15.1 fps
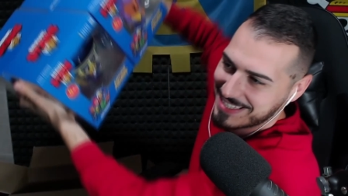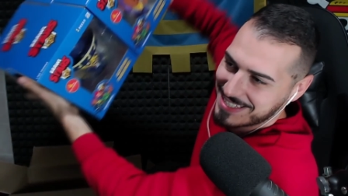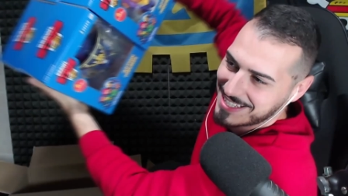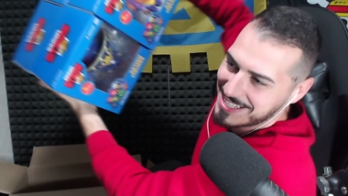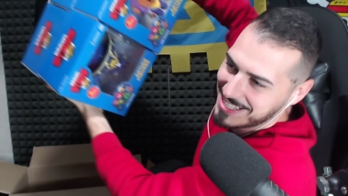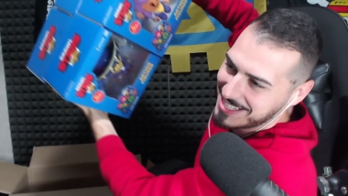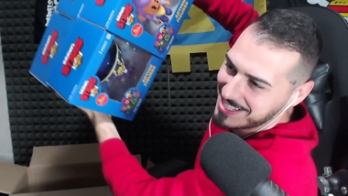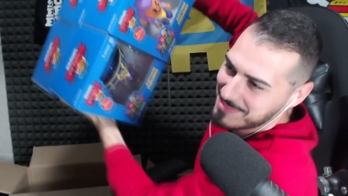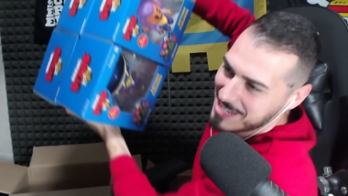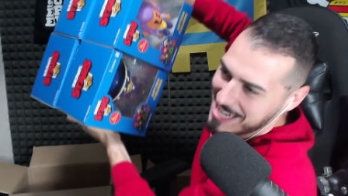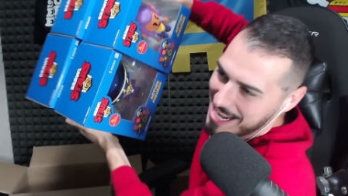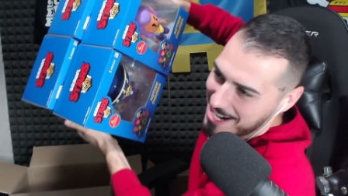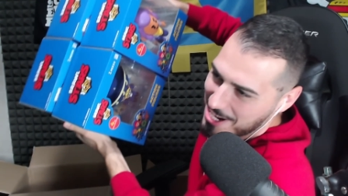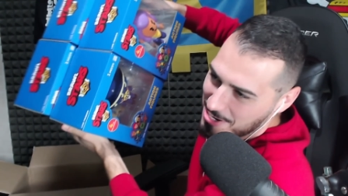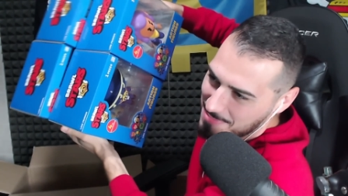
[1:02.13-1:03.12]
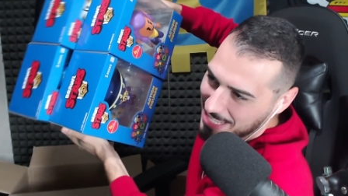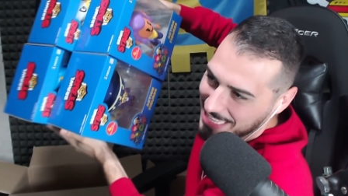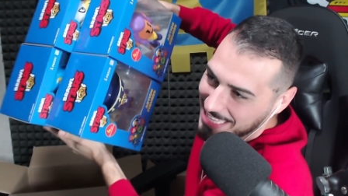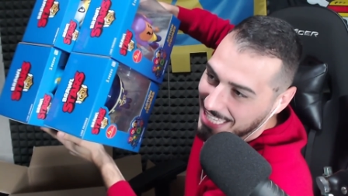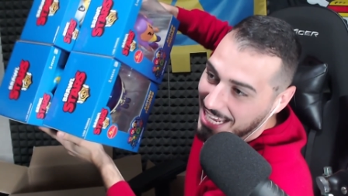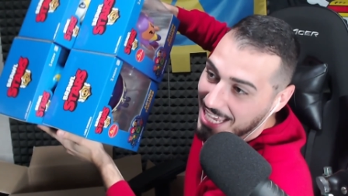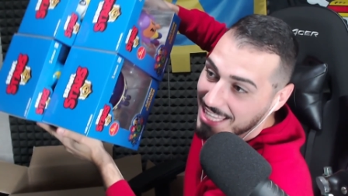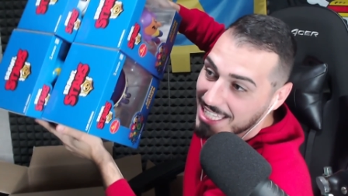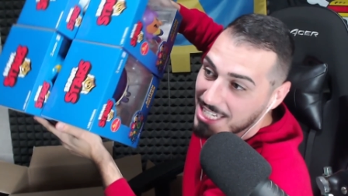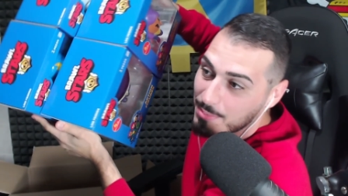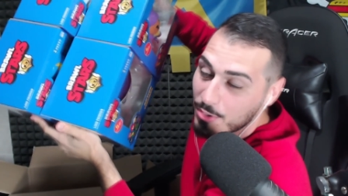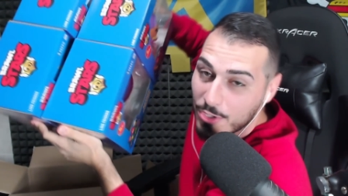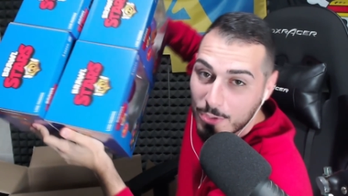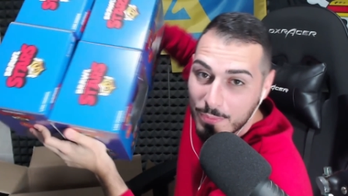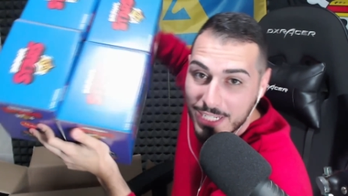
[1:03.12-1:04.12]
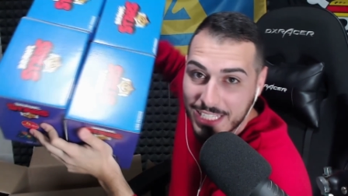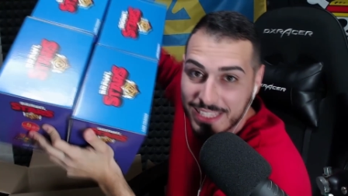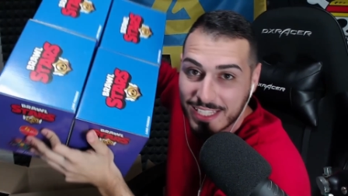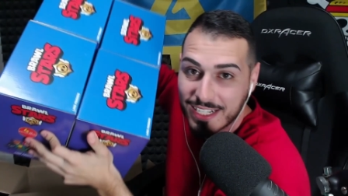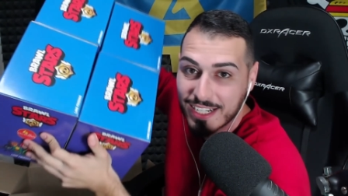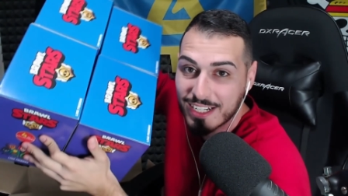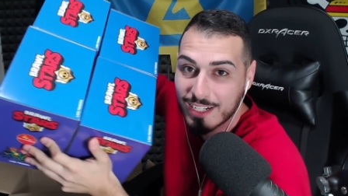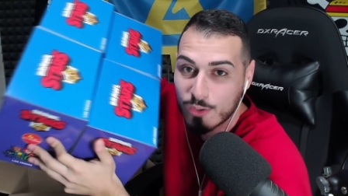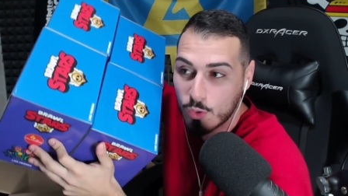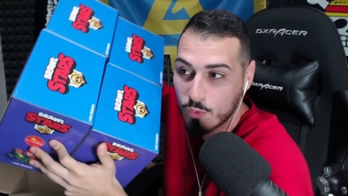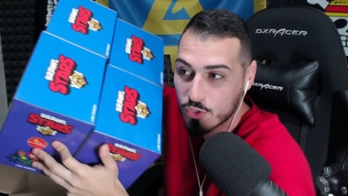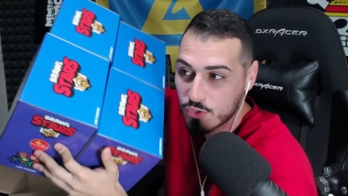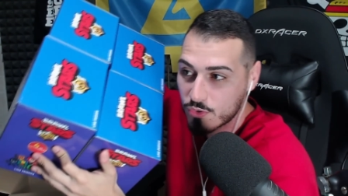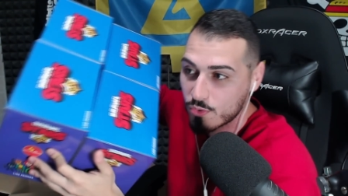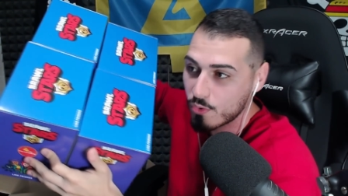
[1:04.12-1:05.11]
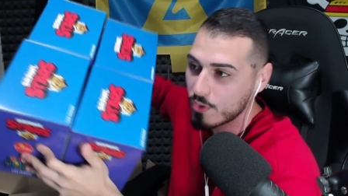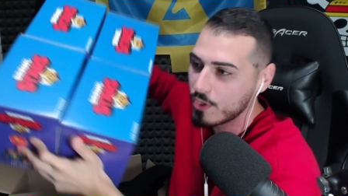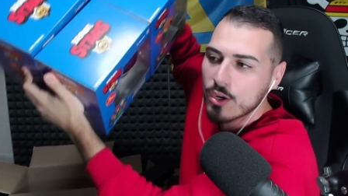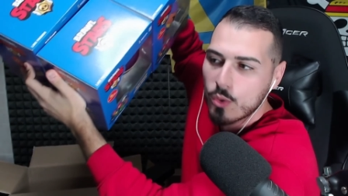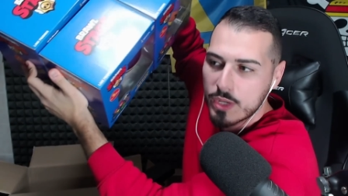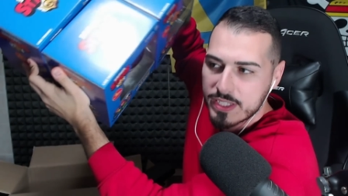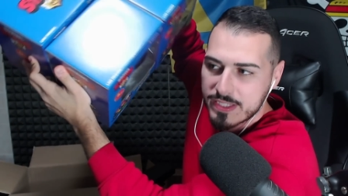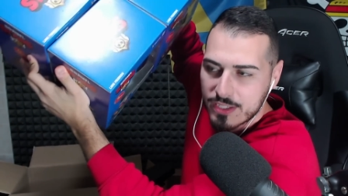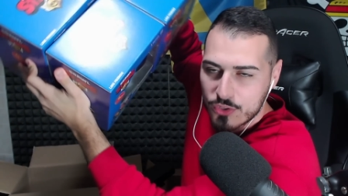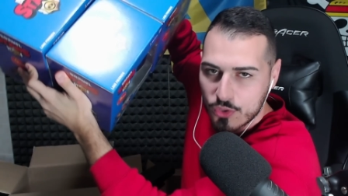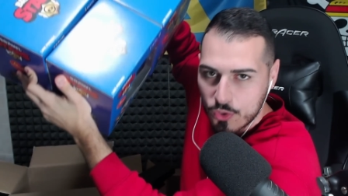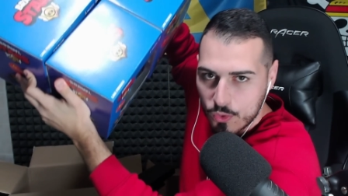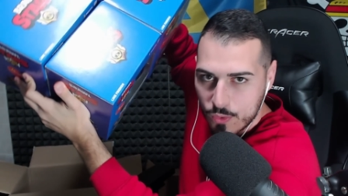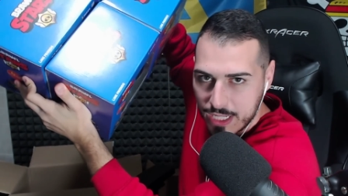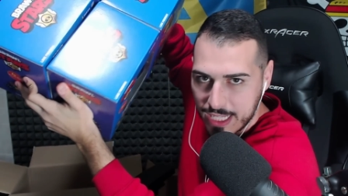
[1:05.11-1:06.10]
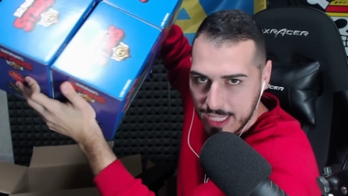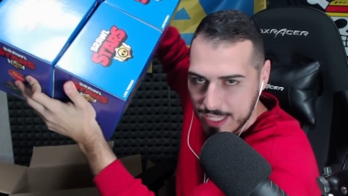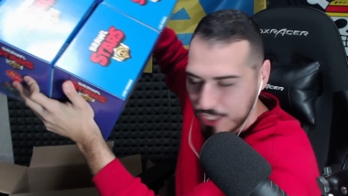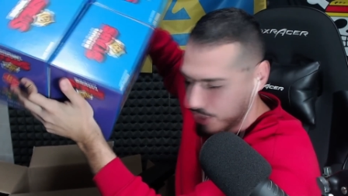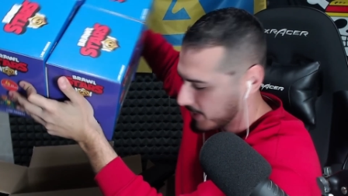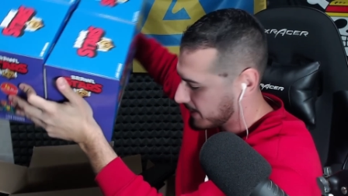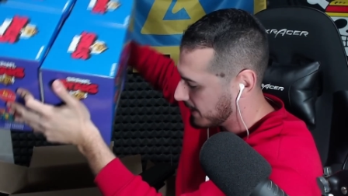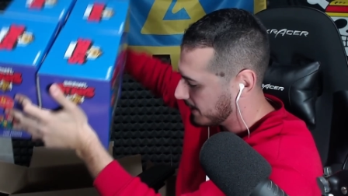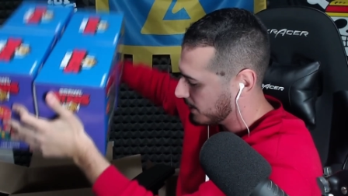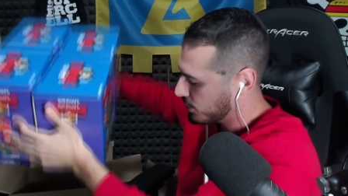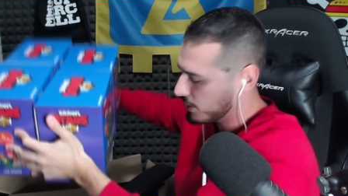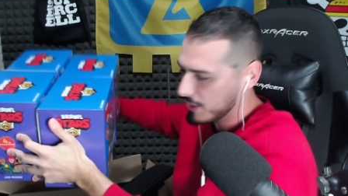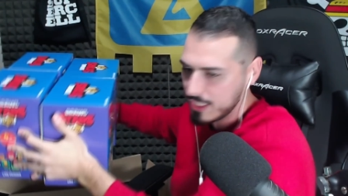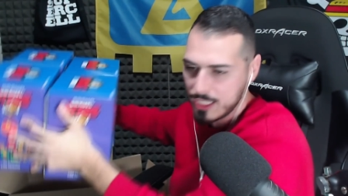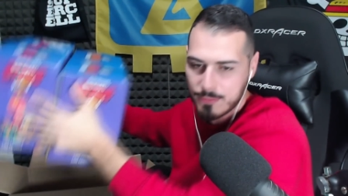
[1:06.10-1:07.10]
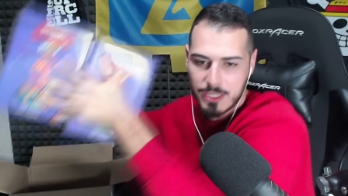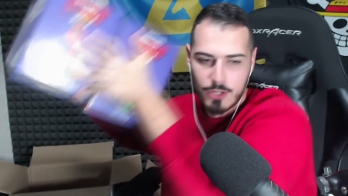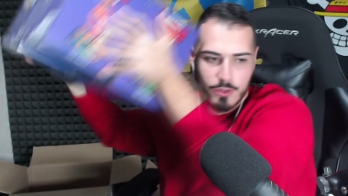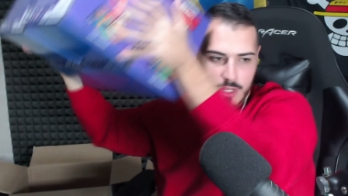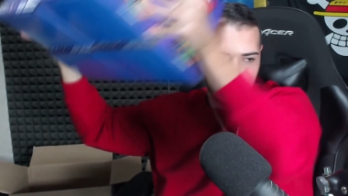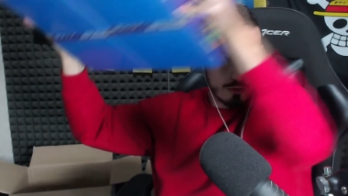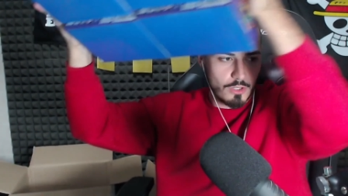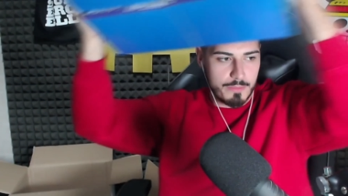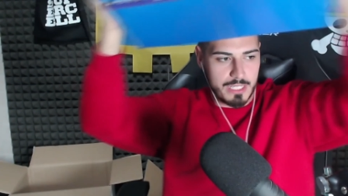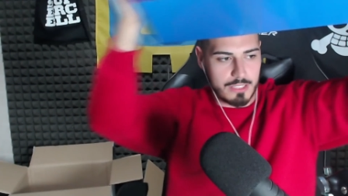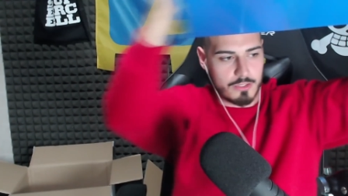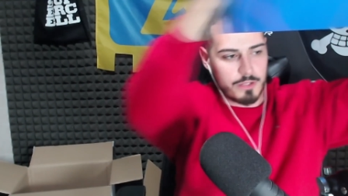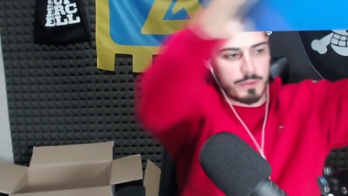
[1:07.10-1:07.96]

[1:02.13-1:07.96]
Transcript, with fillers: eh, me le hanno mandate, le potrò mettere nel nuovo studio. Queste sono quelle da 17 cm, ora dove le metto? Le